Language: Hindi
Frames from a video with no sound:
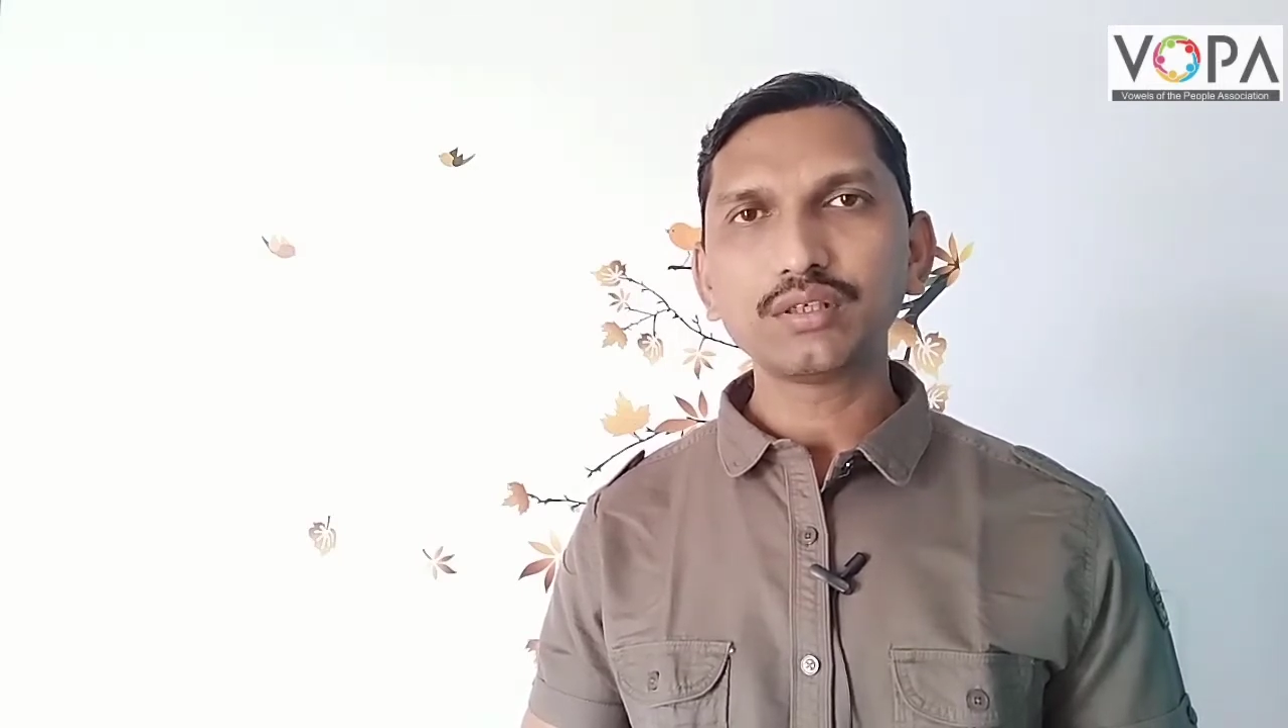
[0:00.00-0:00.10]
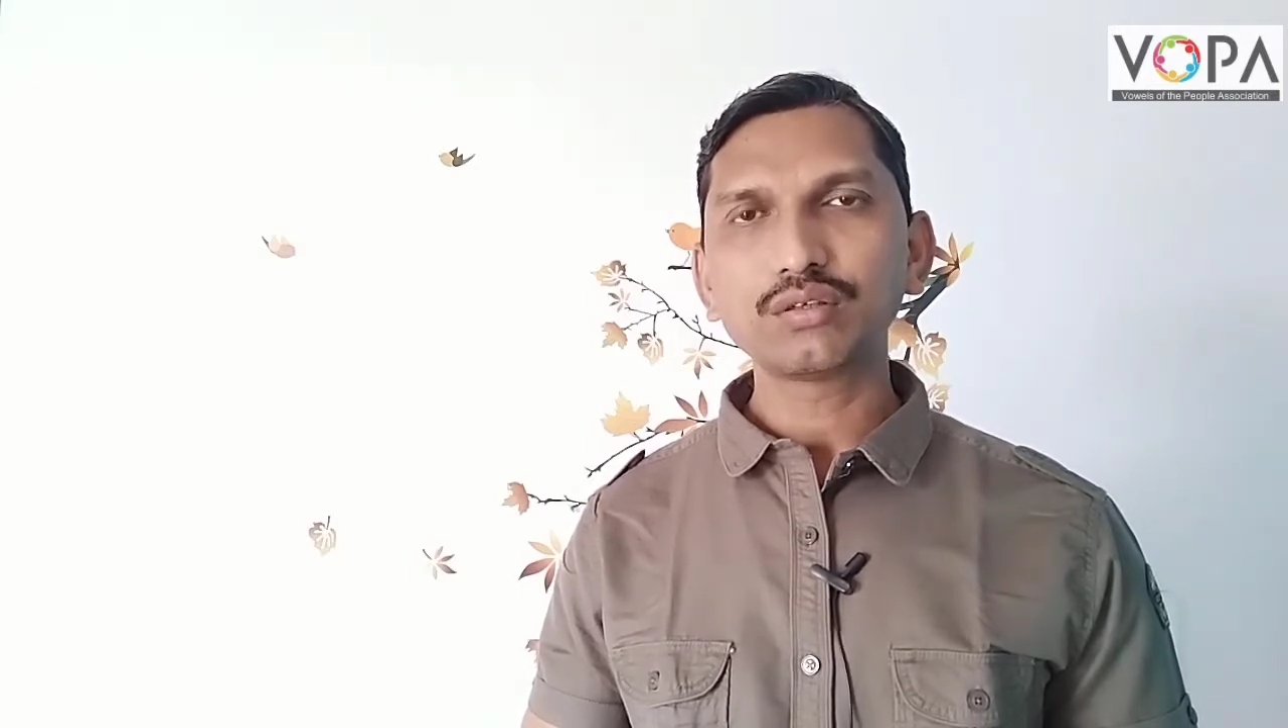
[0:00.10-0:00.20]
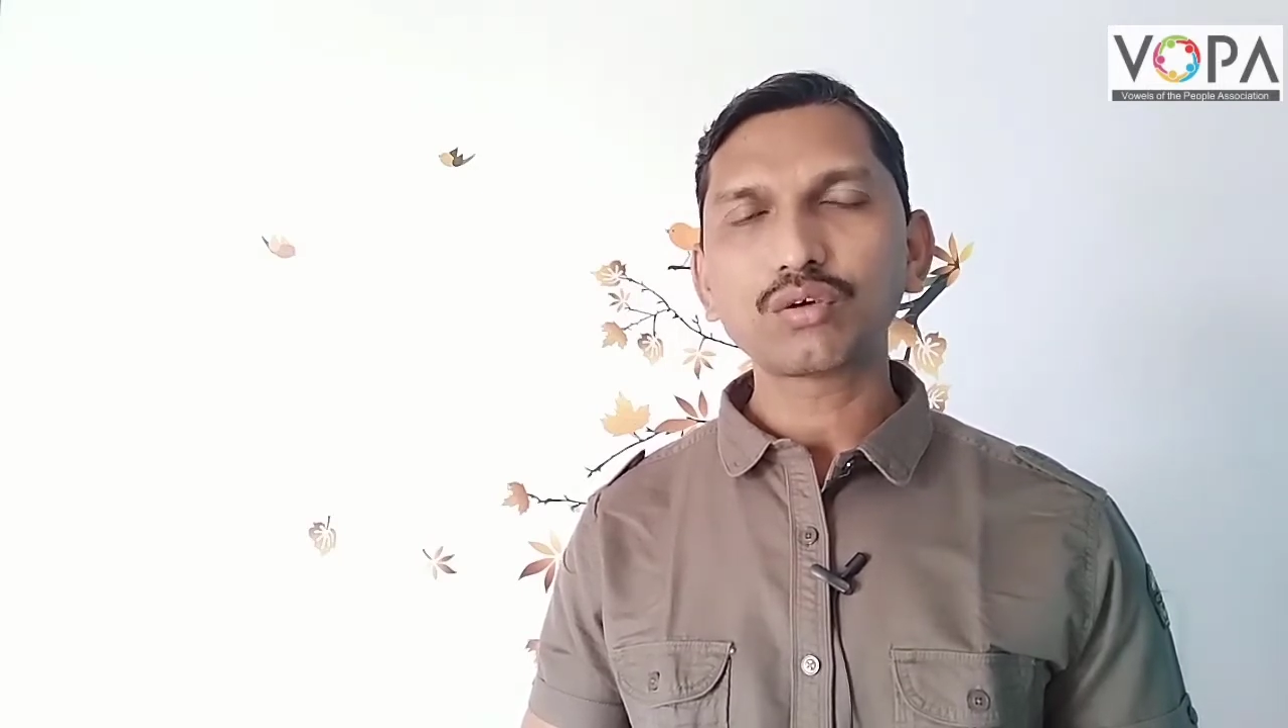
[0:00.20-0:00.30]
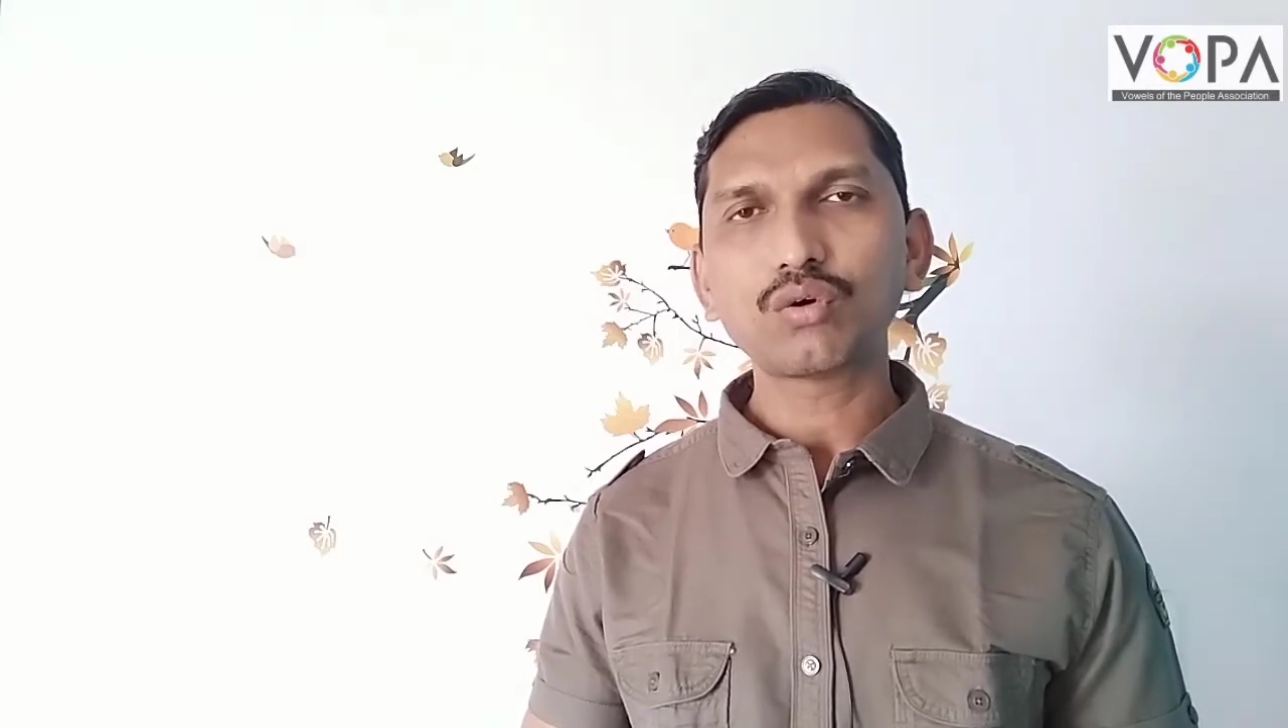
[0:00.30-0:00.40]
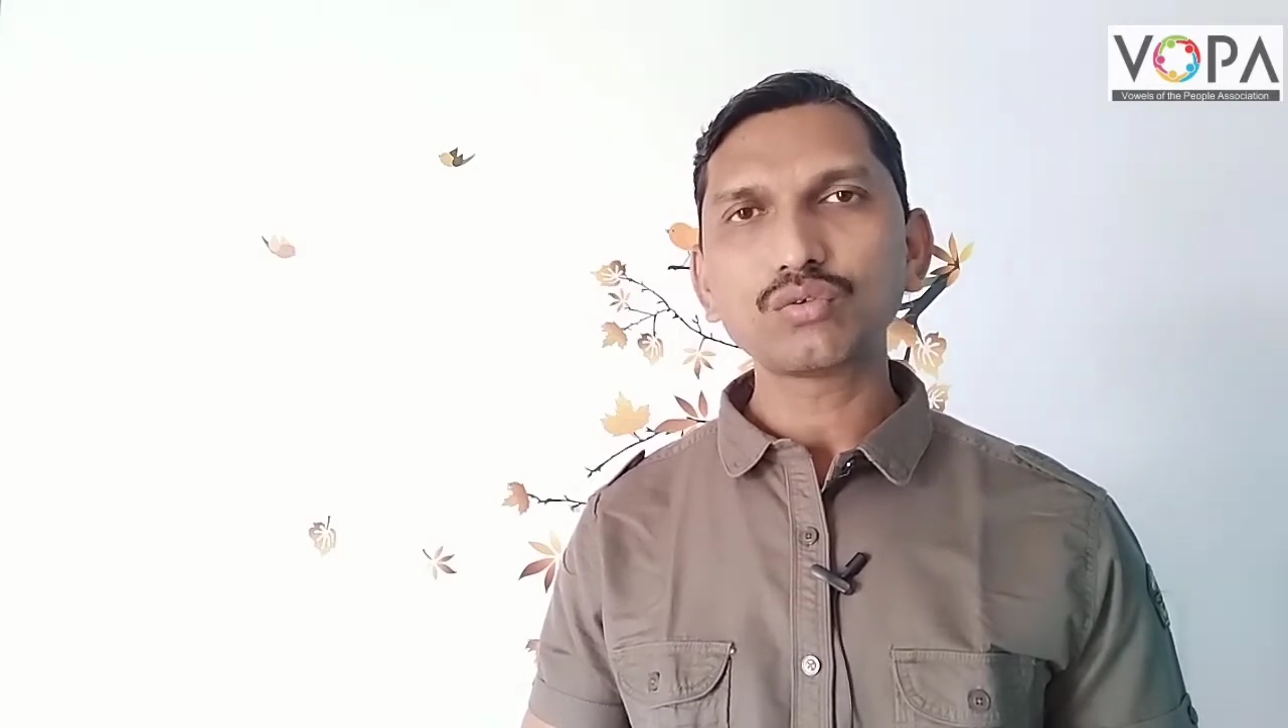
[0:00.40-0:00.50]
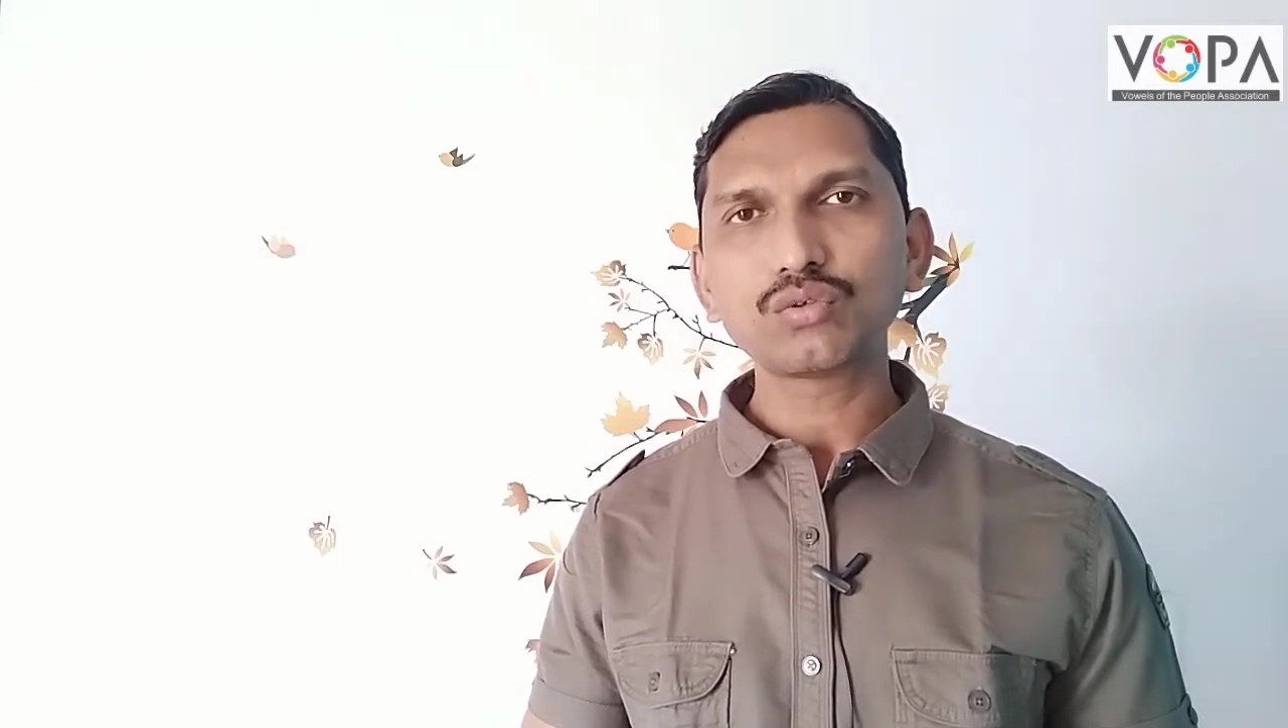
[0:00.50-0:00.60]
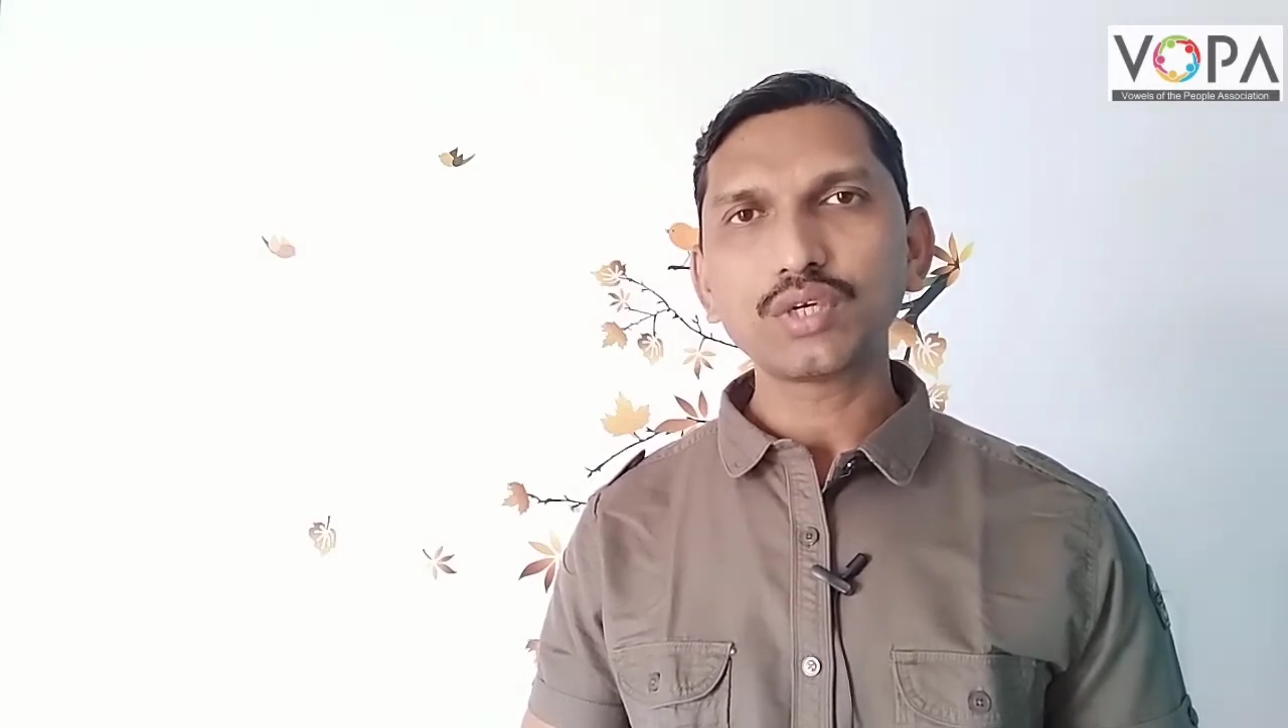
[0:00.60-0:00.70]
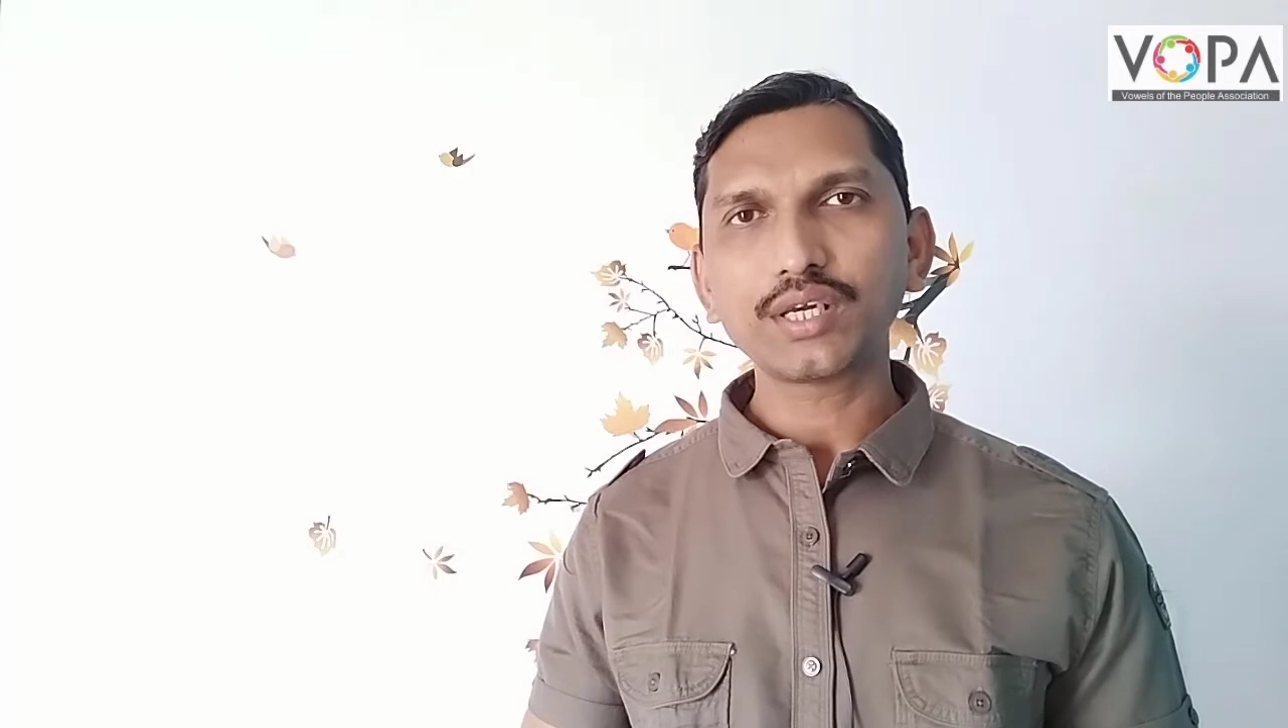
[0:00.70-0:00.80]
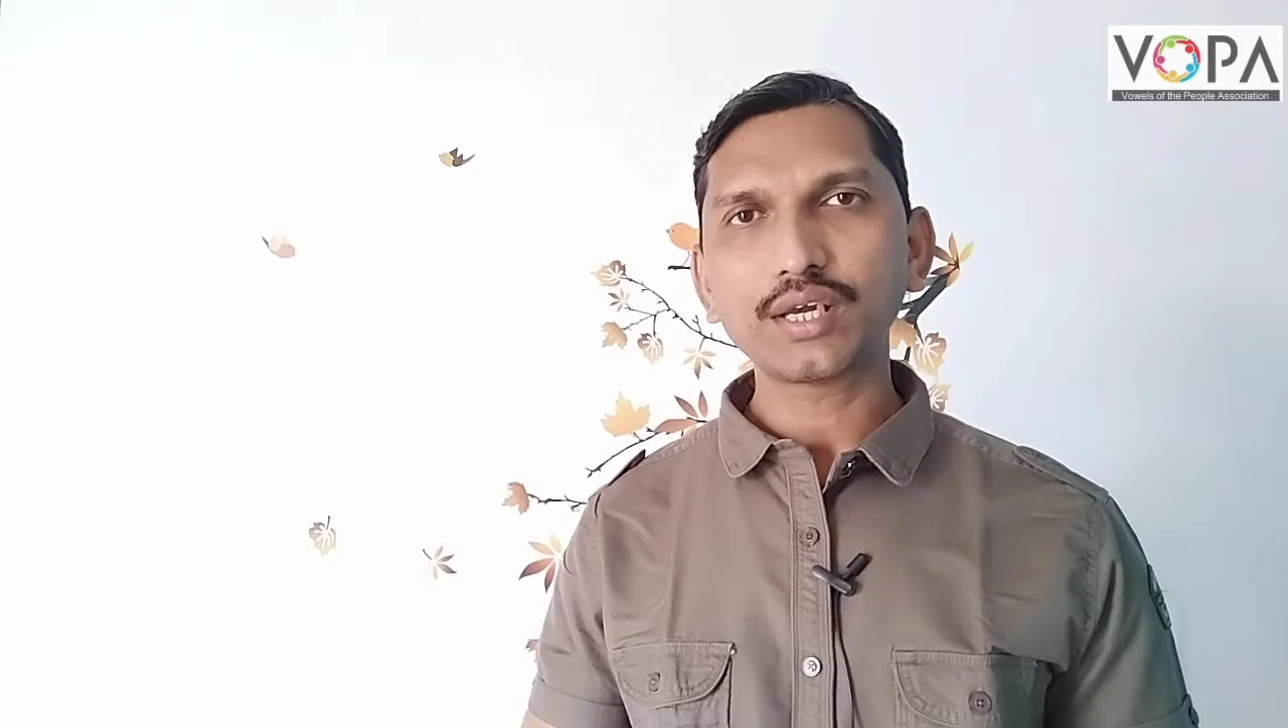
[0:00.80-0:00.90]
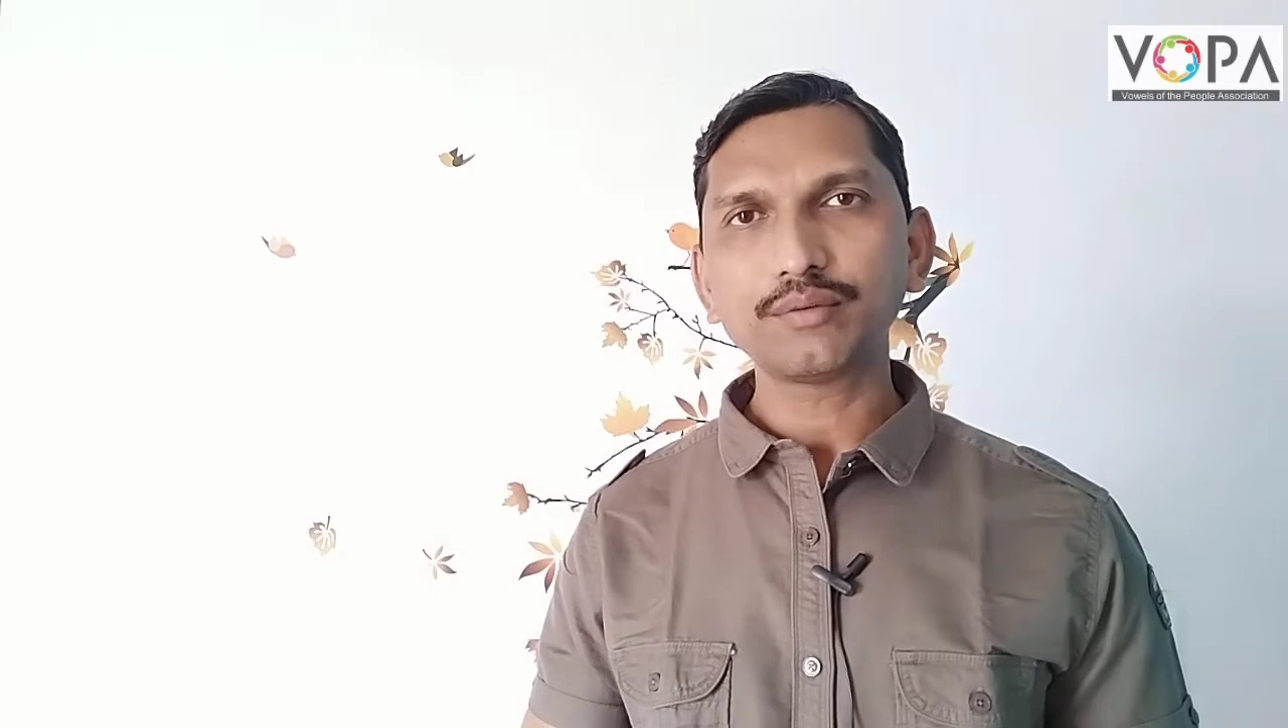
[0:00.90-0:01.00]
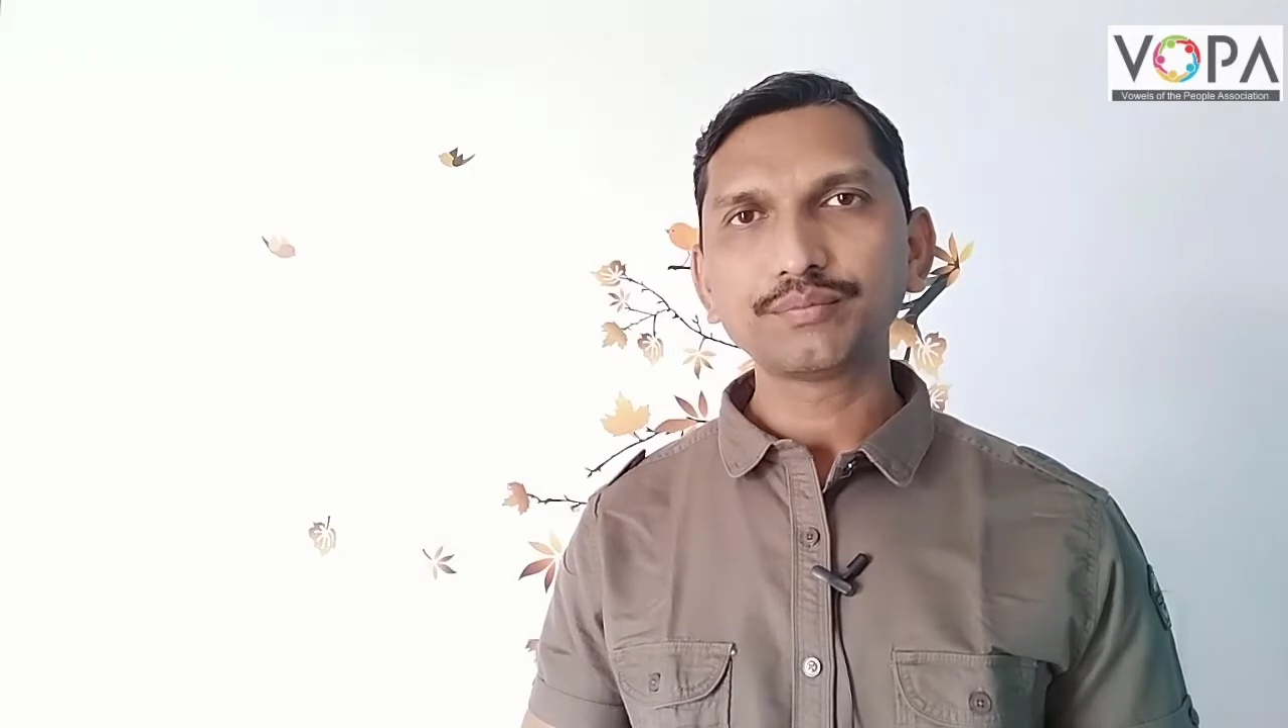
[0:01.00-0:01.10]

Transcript: कौन सुनेगा